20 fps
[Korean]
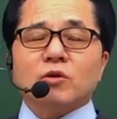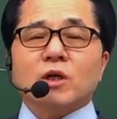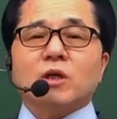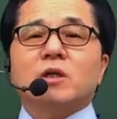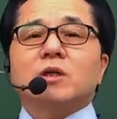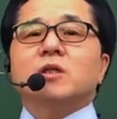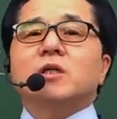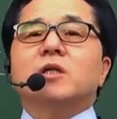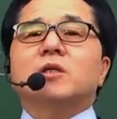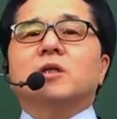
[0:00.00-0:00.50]
왜?
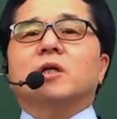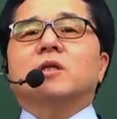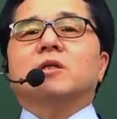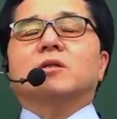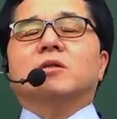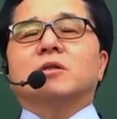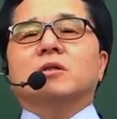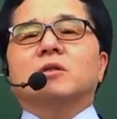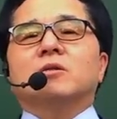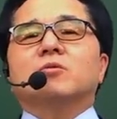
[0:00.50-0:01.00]

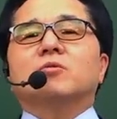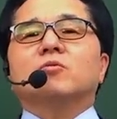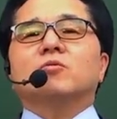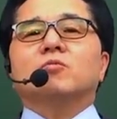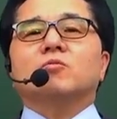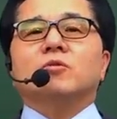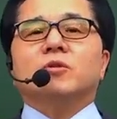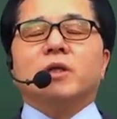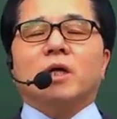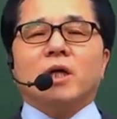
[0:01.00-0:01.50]
1차에서 이런
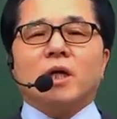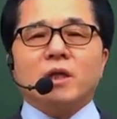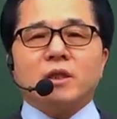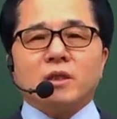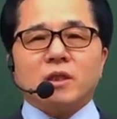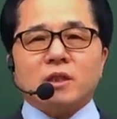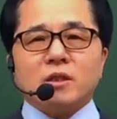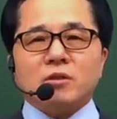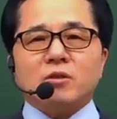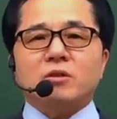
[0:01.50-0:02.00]
공부를 다
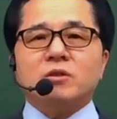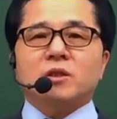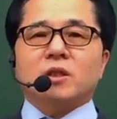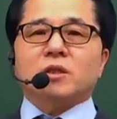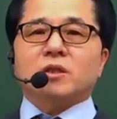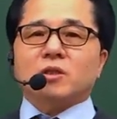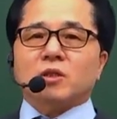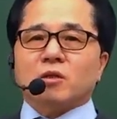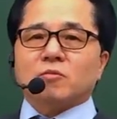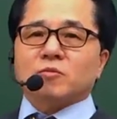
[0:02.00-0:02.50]
했다는
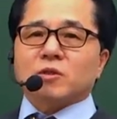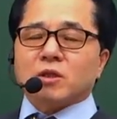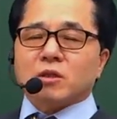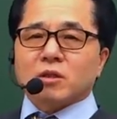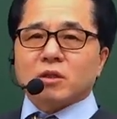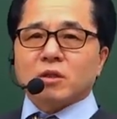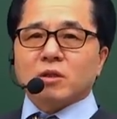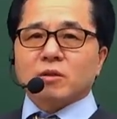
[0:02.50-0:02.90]
전제이기 때문에.